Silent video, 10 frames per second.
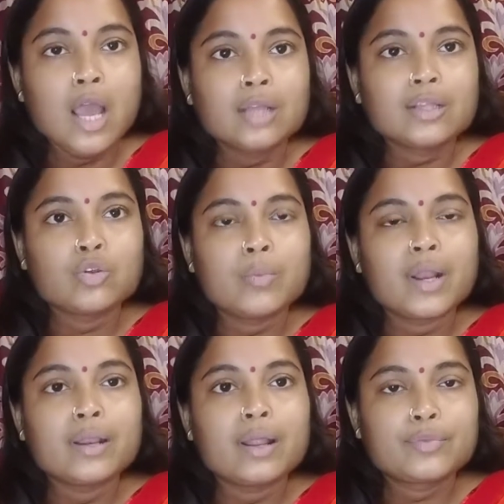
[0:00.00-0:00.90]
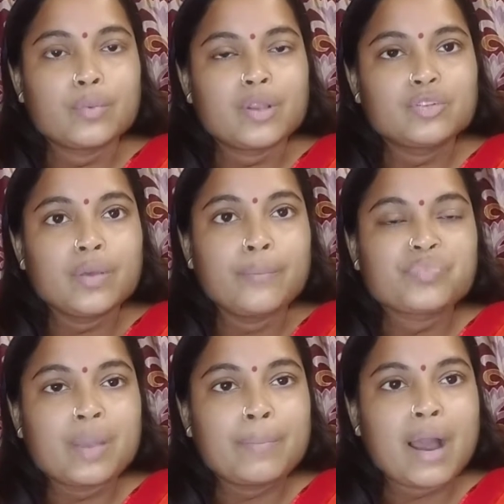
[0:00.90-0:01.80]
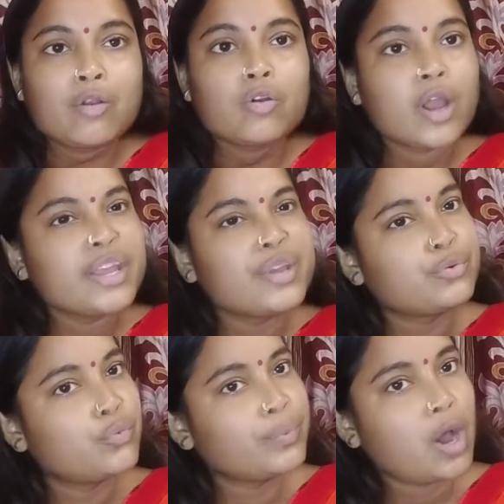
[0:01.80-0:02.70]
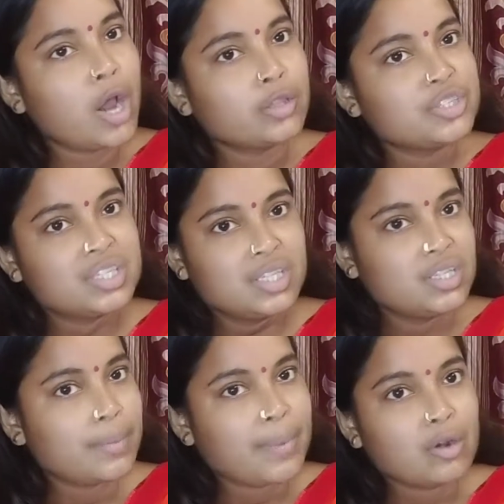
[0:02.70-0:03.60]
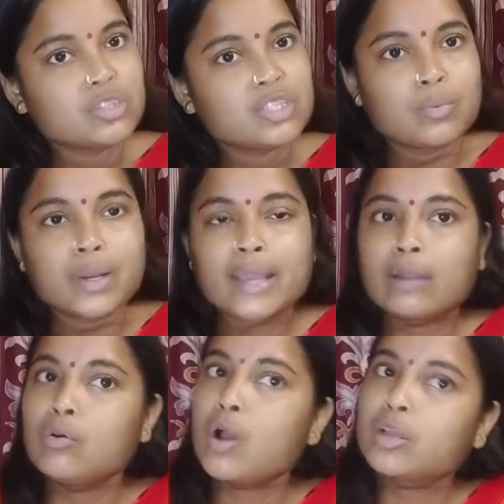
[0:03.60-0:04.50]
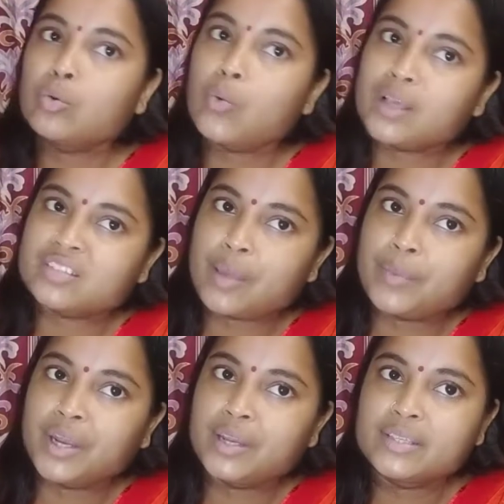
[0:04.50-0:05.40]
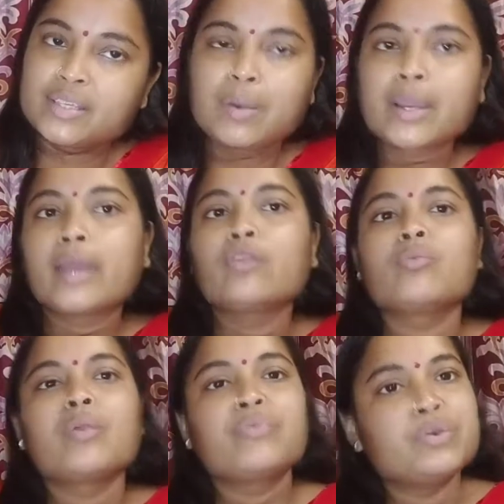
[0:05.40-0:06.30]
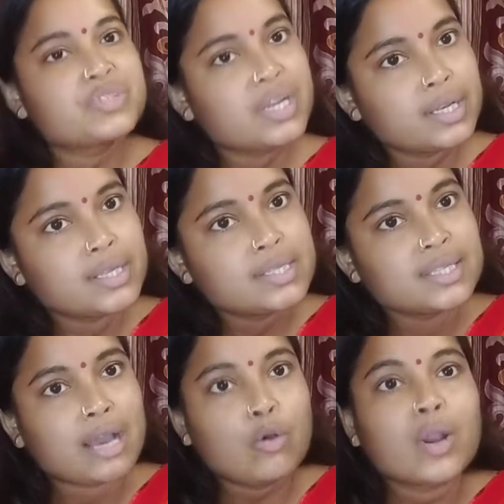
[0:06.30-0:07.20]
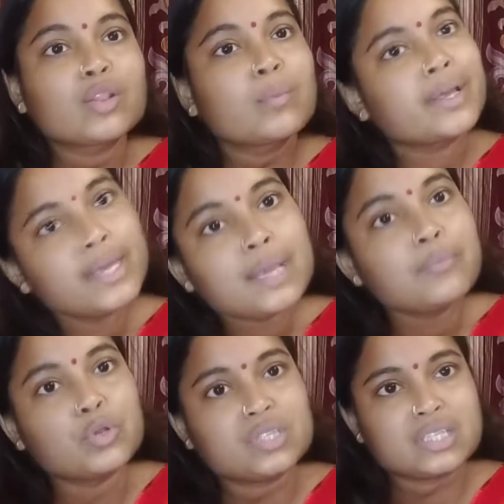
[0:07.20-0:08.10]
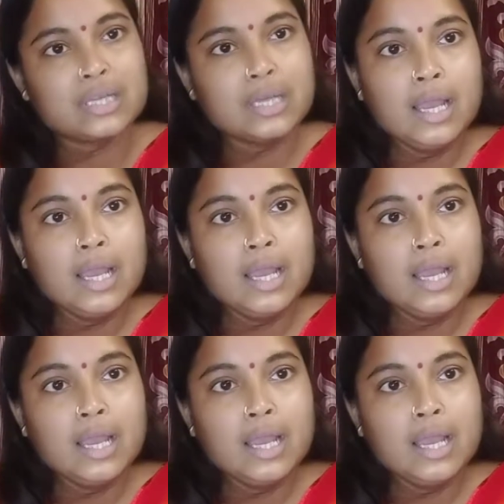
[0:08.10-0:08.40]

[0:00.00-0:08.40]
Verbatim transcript: তো তোমরা তোমরা যদি পারো নয় ইউটিউবকে হয়তো চিঠি দিতে পারো যে তোমার কেন হয়তো ওয়াচ টাইম কেটে নিচ্ছে বা কেন তোমার ভিউজ কেটে নিচ্ছে দেখো ওরা তোমার কী বলছে